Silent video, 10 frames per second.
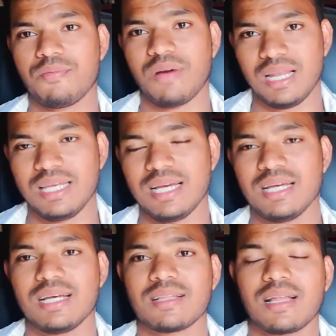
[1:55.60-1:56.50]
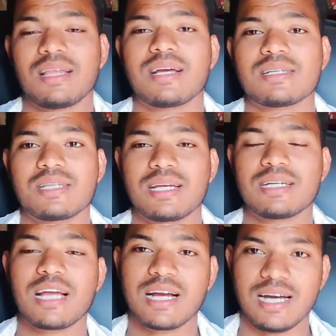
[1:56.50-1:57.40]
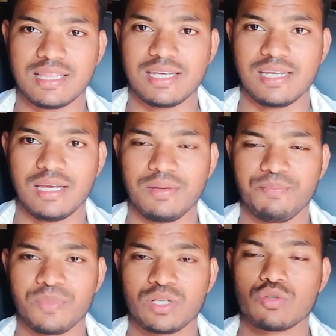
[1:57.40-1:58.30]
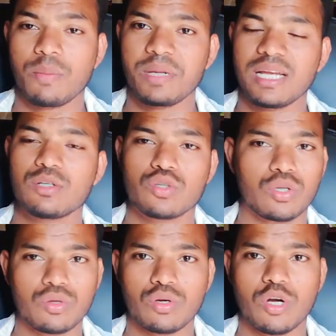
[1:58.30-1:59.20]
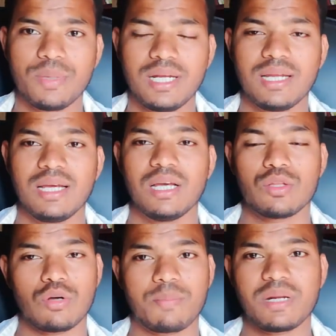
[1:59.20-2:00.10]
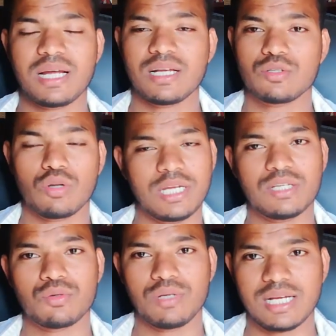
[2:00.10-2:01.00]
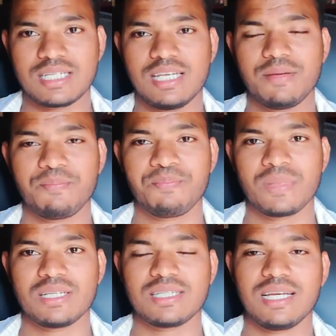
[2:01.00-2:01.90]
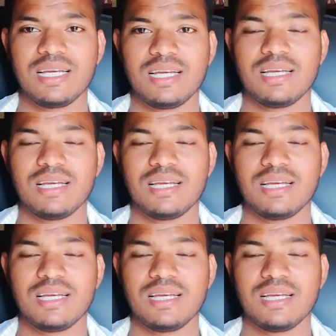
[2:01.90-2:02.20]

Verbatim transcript: ফালিয়ে তাদের কাছ থেকে টাকা হাতিয়ে নেয় সো আপনারা একটু সতর্ক হবেন তো আপনারা চলেন শুনে আসি যে